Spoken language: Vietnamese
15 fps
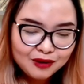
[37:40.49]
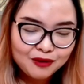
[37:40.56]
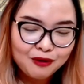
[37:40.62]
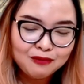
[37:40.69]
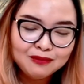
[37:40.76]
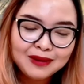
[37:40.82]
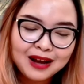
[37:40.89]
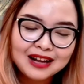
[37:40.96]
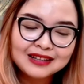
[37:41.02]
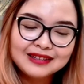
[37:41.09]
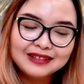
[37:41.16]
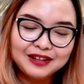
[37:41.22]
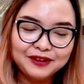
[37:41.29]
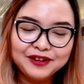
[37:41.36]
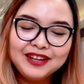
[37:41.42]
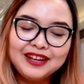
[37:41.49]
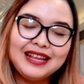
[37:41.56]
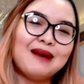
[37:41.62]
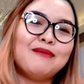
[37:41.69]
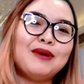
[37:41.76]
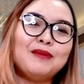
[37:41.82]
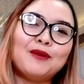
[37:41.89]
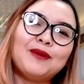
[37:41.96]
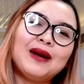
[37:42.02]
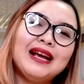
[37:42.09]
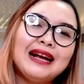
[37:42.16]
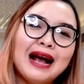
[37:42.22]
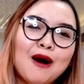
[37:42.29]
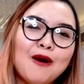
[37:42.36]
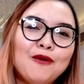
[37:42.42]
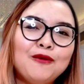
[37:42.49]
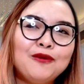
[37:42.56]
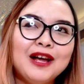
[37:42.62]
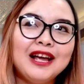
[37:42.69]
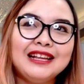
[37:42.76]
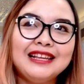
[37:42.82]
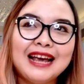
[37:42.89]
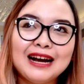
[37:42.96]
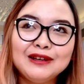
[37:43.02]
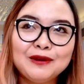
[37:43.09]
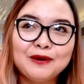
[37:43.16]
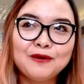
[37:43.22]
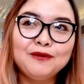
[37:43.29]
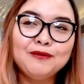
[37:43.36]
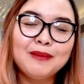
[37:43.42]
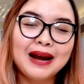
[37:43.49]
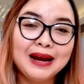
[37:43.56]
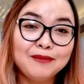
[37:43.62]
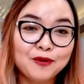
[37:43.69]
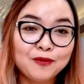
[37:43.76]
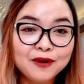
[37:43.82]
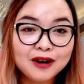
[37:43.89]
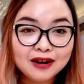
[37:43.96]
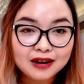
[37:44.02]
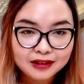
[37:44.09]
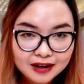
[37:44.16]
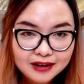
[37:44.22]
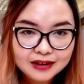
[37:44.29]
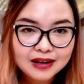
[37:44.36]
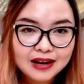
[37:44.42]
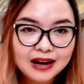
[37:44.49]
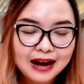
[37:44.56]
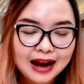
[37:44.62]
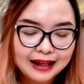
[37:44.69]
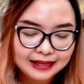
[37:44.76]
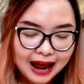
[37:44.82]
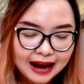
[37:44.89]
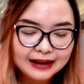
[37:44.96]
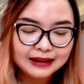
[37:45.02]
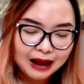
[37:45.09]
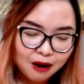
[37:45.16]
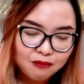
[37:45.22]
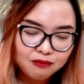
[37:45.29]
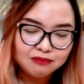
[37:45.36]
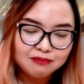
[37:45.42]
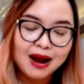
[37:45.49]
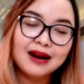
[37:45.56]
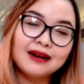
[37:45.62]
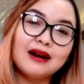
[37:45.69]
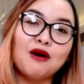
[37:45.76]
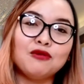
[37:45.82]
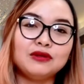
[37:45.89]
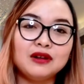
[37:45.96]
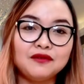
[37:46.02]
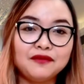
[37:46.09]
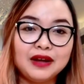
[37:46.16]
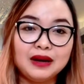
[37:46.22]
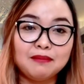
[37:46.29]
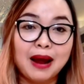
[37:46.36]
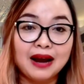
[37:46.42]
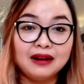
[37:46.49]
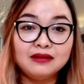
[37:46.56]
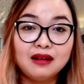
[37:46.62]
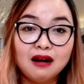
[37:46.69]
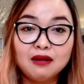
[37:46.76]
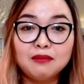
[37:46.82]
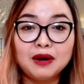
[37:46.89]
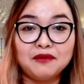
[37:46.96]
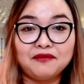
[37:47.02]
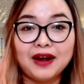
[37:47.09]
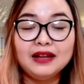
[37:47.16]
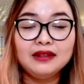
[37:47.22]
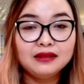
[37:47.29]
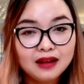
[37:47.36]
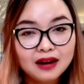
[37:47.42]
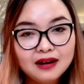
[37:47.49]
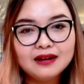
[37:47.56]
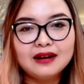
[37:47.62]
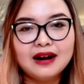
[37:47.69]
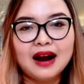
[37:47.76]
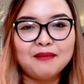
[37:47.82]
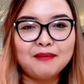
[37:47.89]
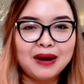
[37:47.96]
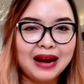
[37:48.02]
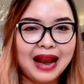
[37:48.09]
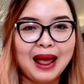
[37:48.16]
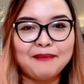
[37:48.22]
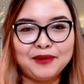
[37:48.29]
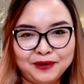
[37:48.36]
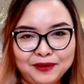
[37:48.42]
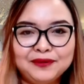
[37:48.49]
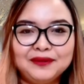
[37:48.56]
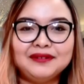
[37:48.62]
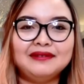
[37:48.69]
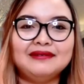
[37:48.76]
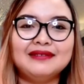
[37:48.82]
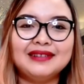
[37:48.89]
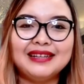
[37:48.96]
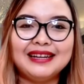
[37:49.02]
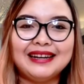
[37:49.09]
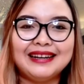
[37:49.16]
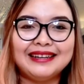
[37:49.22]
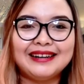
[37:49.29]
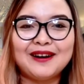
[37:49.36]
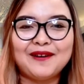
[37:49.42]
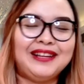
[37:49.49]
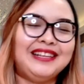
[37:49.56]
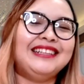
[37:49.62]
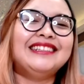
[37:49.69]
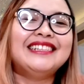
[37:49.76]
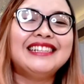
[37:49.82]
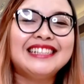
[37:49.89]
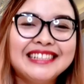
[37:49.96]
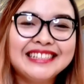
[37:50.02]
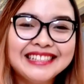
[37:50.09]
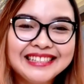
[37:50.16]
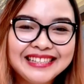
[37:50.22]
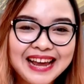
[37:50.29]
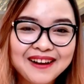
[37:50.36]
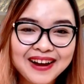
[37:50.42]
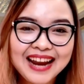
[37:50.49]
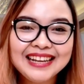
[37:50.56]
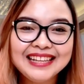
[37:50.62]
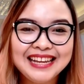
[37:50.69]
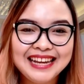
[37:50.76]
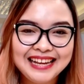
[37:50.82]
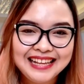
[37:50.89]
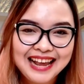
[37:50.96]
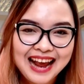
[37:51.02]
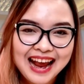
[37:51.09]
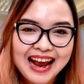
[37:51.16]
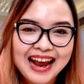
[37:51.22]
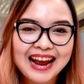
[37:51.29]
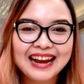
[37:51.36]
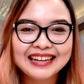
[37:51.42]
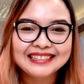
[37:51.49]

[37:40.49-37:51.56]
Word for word: cũng à, gửi cho nhà mình một cái câu nhắn nhủ mà em cũng rất là thích là thành công bắt đầu từ việc bản thân mình phải tin rằng mình làm được rồi chào các anh chị nha